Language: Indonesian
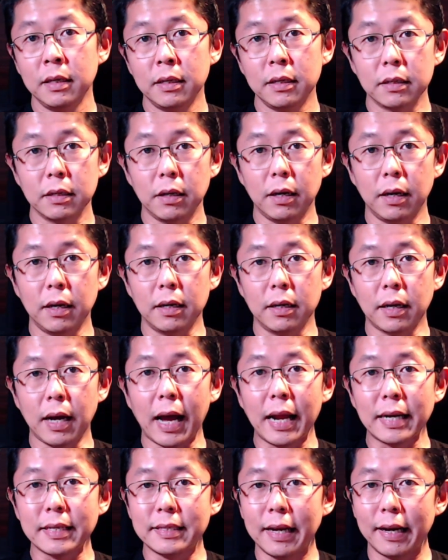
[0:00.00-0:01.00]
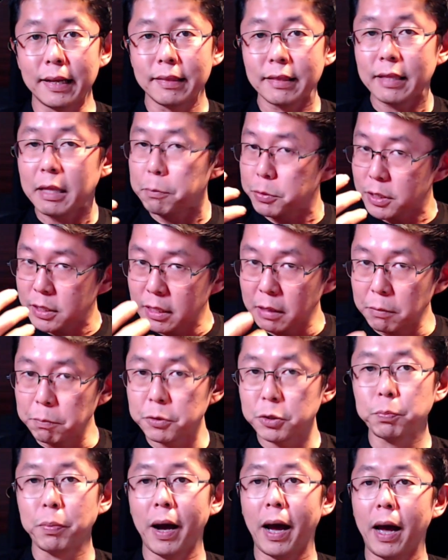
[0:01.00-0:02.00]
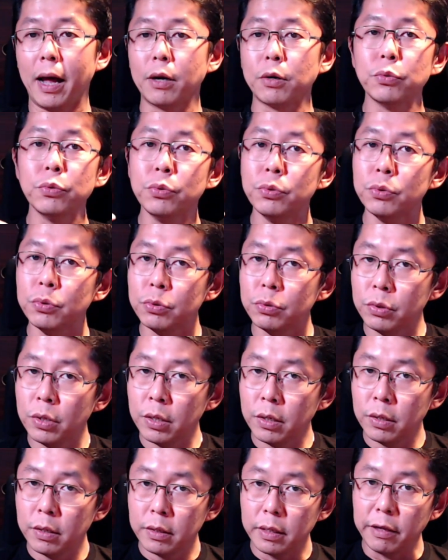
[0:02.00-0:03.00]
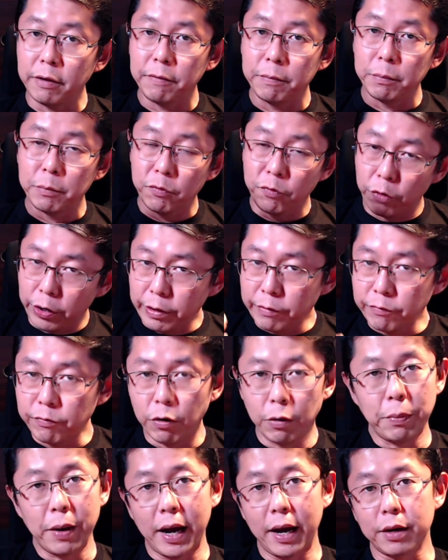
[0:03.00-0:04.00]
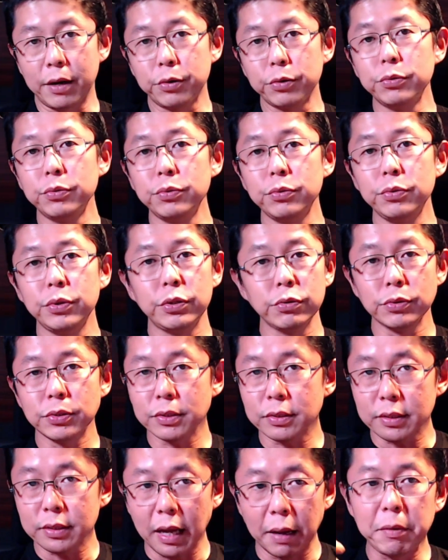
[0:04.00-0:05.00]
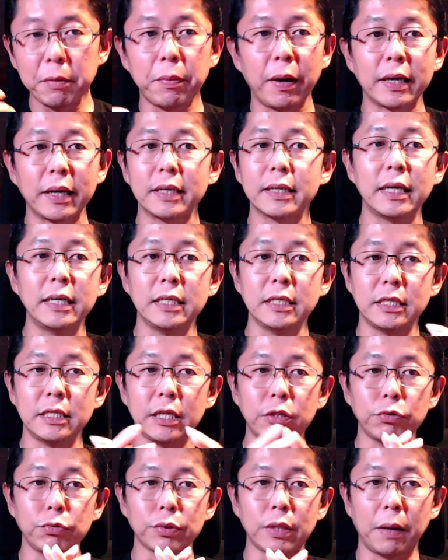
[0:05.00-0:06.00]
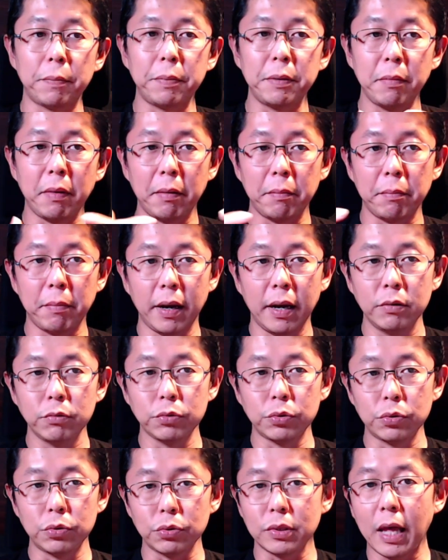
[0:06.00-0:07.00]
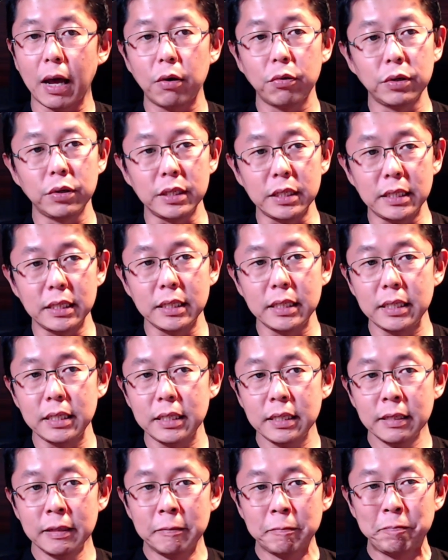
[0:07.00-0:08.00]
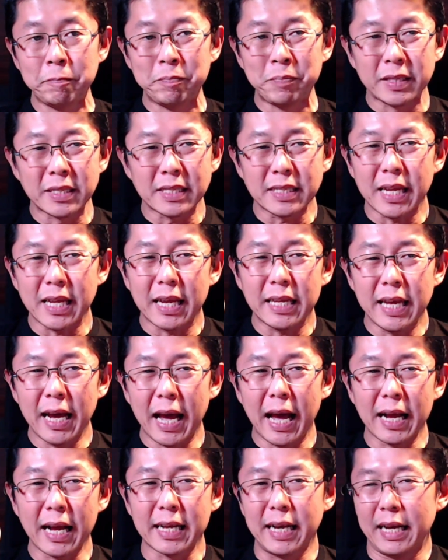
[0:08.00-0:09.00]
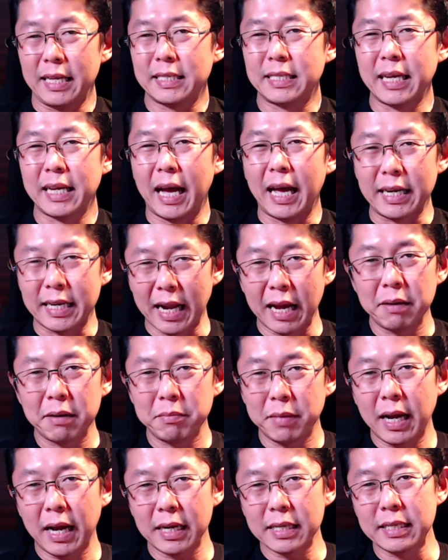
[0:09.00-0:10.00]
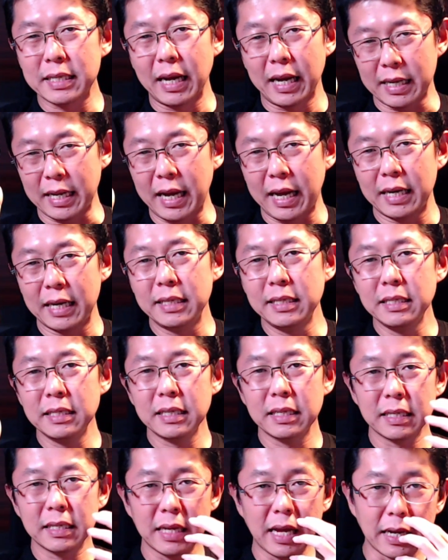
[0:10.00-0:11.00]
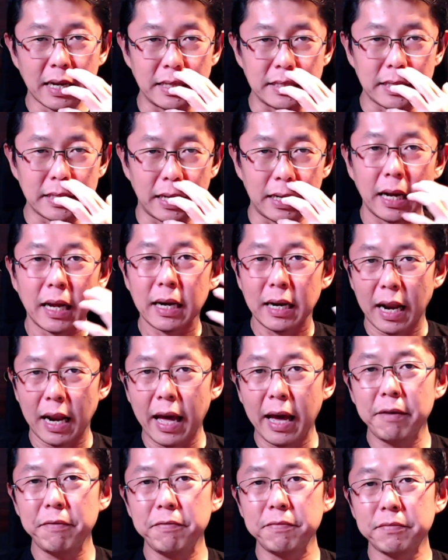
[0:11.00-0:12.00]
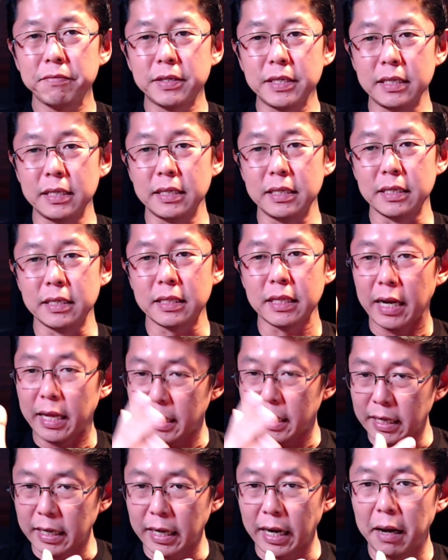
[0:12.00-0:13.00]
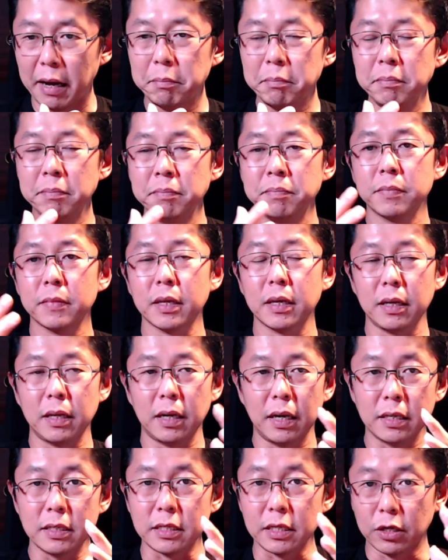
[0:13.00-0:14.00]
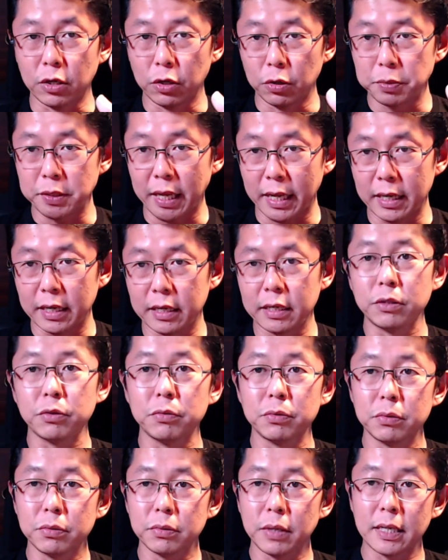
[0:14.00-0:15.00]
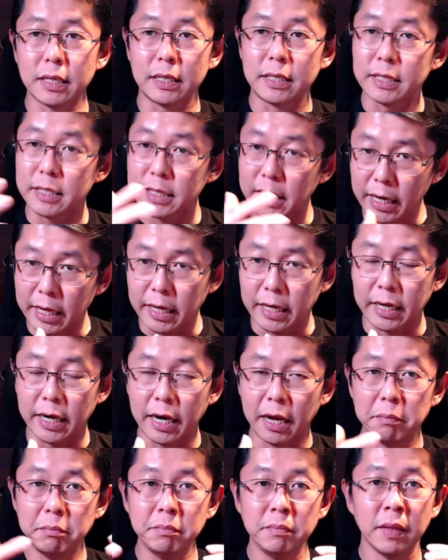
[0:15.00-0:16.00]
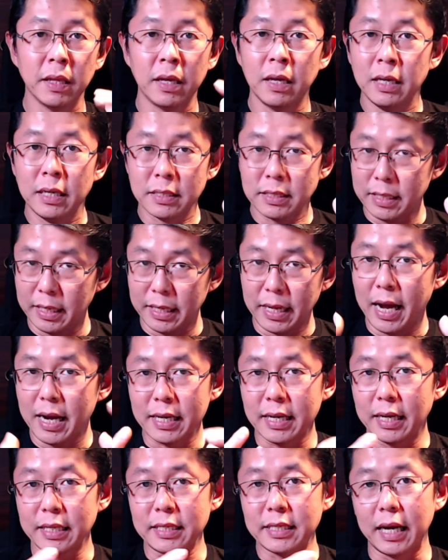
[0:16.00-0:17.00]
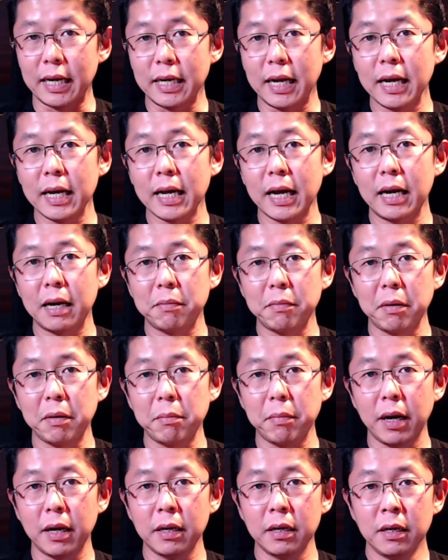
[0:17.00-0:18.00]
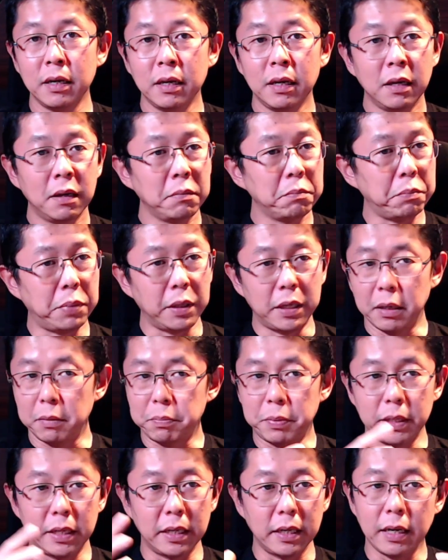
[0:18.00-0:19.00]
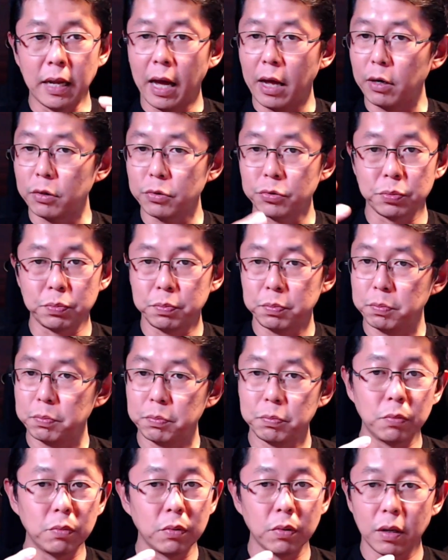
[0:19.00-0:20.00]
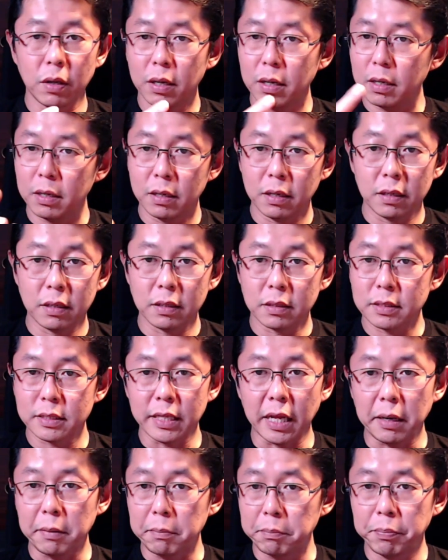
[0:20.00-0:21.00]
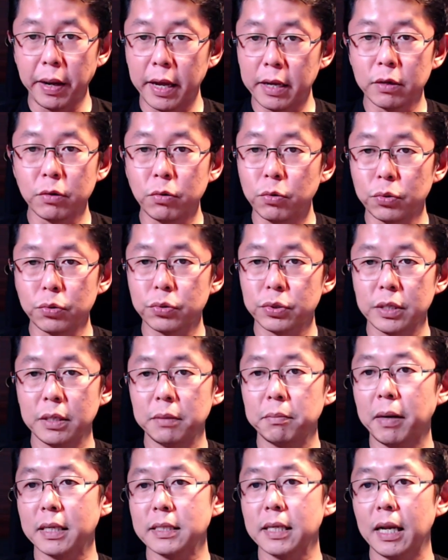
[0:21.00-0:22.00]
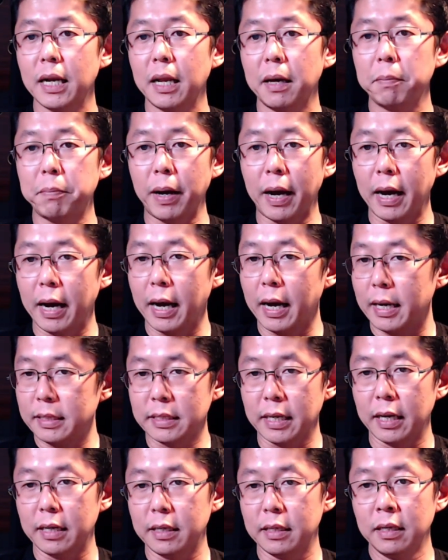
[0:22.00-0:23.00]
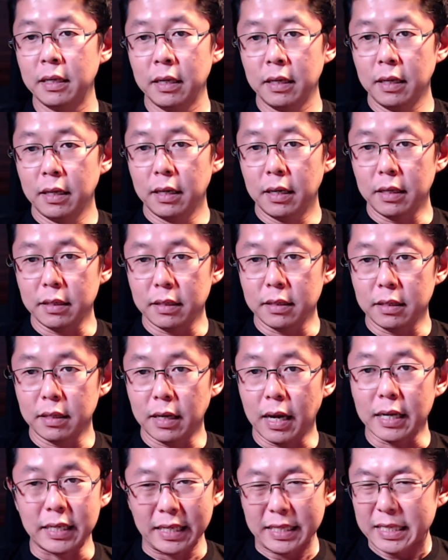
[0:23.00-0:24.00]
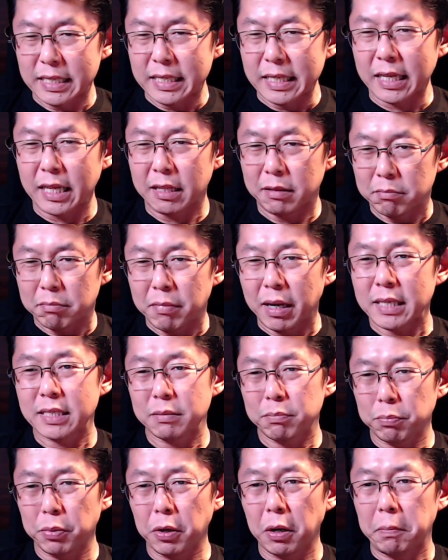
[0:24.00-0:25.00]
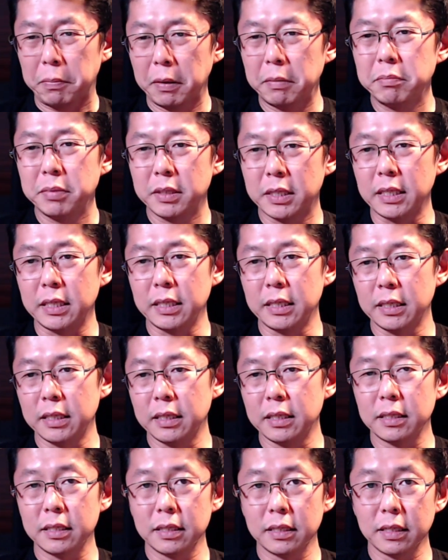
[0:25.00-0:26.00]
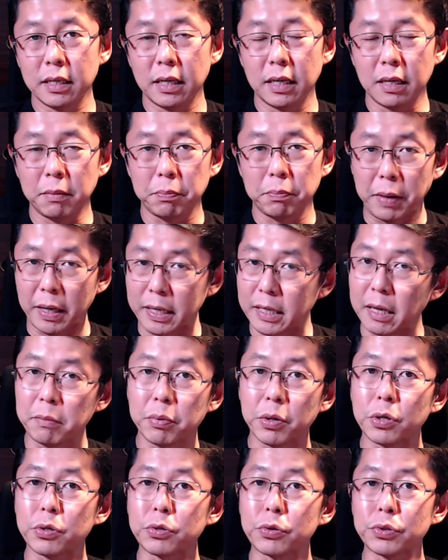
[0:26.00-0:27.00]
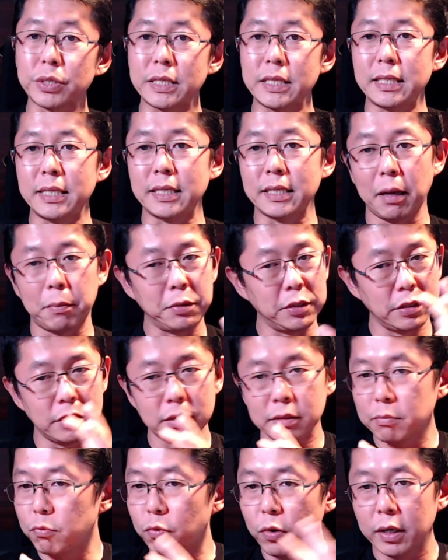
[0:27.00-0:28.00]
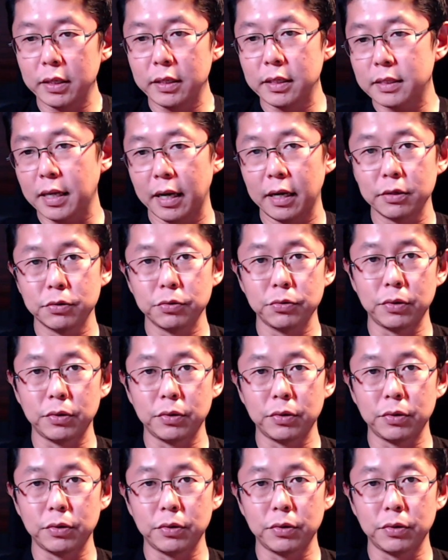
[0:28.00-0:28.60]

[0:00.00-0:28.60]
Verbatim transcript: uh, ada tips-tips baru info-info baru itu kami bagikan di situ tapi memang untuk tahun ini saya agak jarang mengadakan agak jarang live di Telegram karena di grup seller itu ada di Telegram saya agak jarang karena memang benar-benar harus uh, standby ngurusin masalah bahan dan uh, ada sedikit mas problem di uh, bagian produksi tapi semuanya sekarang sudah